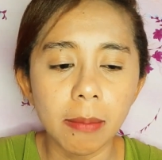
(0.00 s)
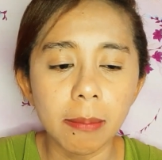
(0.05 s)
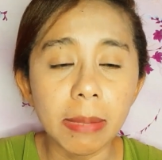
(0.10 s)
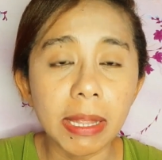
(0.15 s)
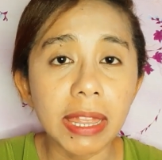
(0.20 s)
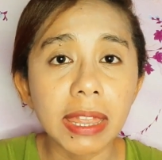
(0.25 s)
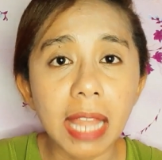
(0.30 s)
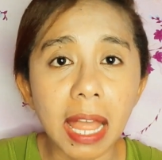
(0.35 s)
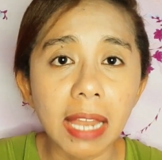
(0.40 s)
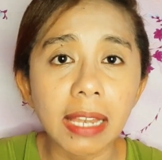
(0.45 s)

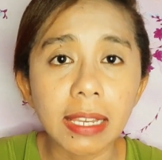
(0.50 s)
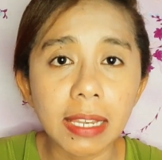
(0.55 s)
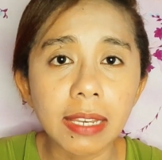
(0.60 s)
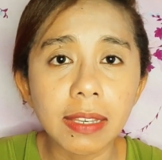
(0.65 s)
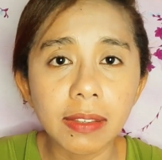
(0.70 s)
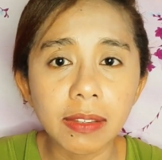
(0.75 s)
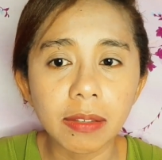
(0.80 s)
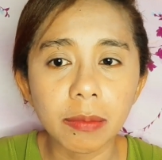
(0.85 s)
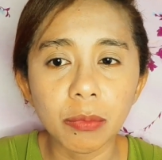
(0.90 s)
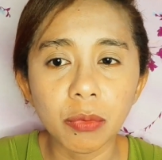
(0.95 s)

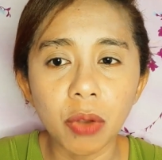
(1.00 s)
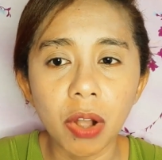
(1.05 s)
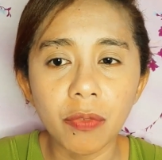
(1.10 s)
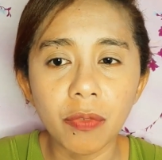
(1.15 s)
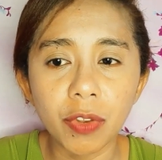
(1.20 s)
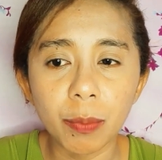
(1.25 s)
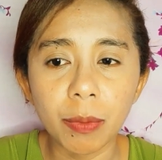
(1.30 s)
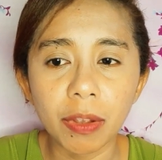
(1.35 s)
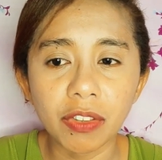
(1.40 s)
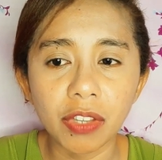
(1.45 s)
mentalin semua
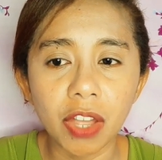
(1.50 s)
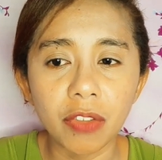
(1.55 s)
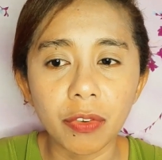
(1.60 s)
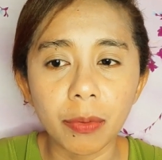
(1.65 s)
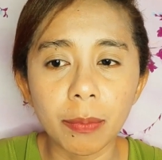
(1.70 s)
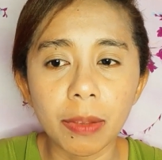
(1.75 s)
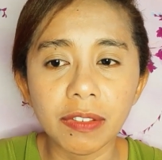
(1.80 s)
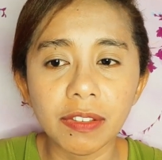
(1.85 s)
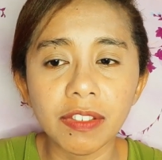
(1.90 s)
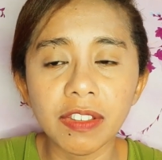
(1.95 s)

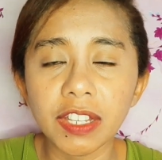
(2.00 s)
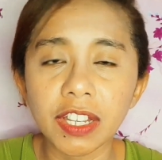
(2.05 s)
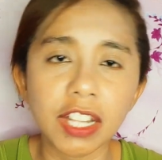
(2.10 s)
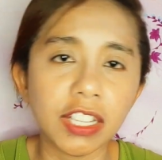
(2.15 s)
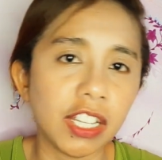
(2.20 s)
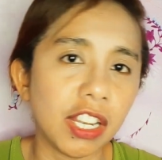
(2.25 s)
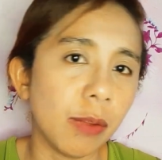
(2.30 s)
afirmasi-afirmasi sehingga